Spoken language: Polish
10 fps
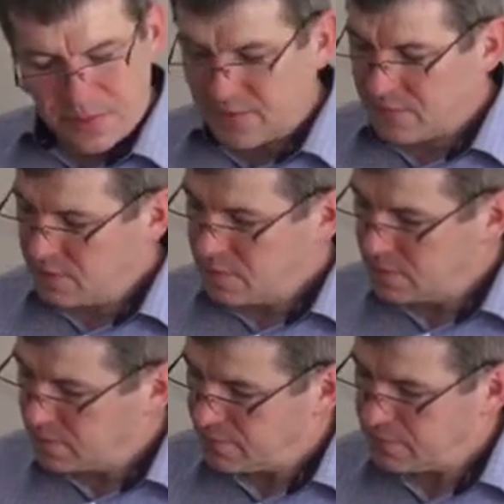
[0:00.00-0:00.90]

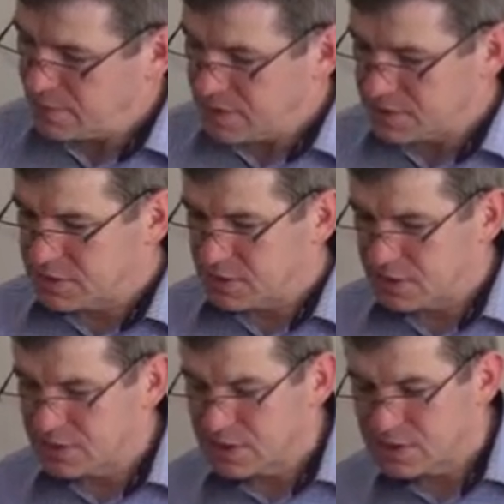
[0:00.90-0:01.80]
Paweł w dalszej
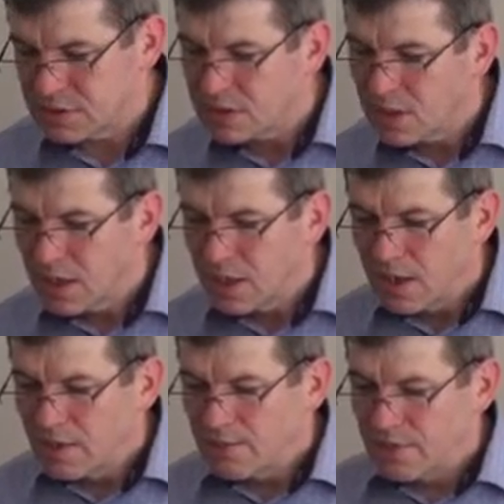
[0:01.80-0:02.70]
części
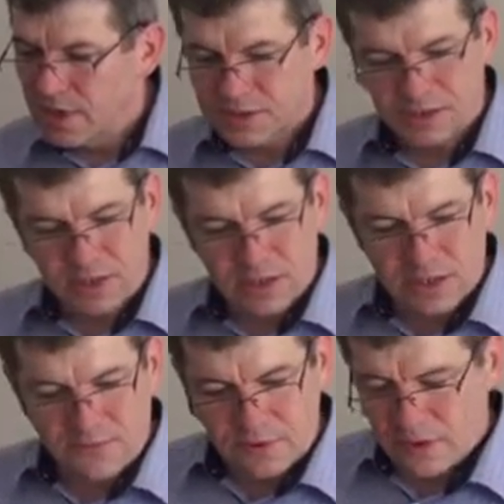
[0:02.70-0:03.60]
wyjaśnia
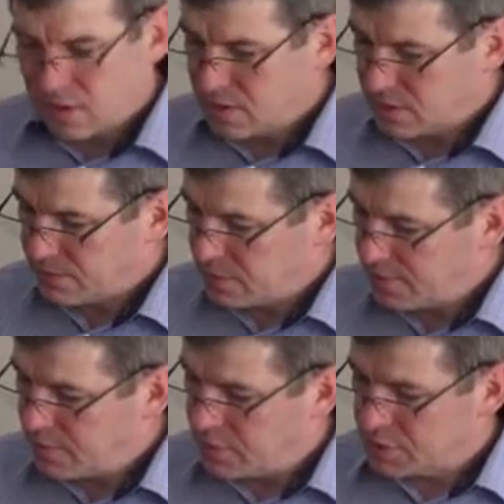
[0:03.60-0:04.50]
swoje,
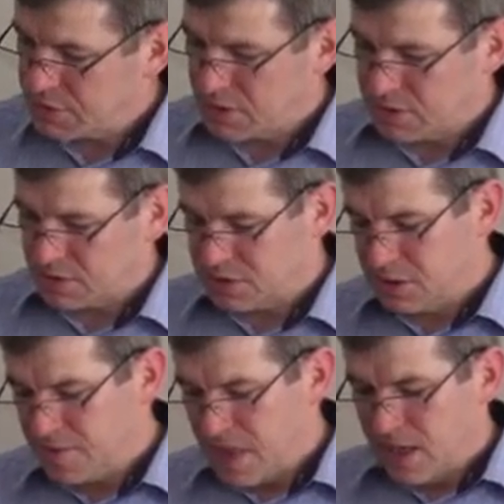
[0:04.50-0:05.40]
swoje położenie.
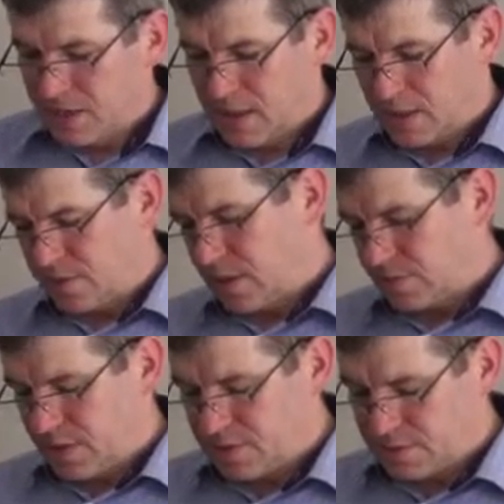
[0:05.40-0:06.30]
Czyli tak
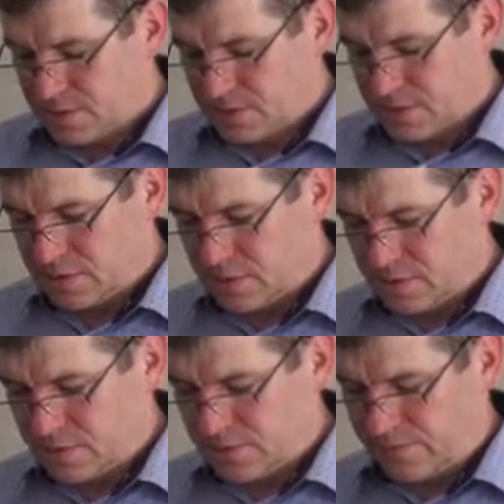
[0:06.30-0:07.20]
jak mieliśmy
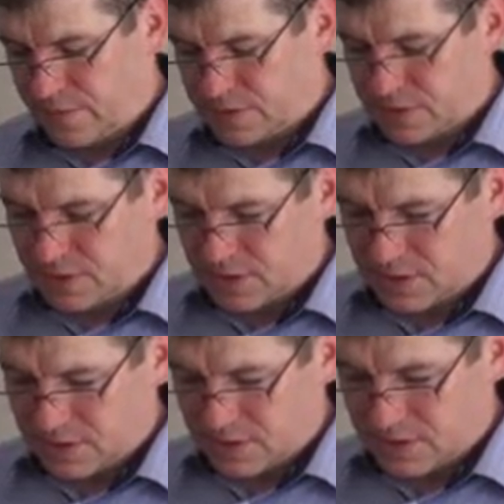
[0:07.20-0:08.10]
to w poprzednich
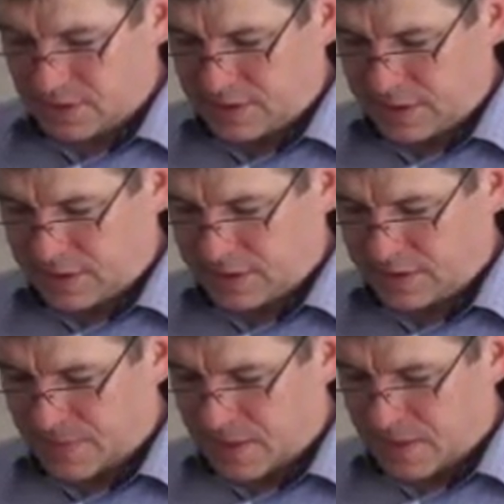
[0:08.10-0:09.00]
y,
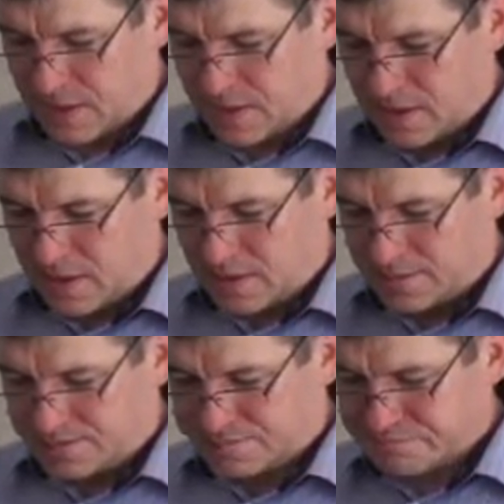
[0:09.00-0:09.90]
listach, e,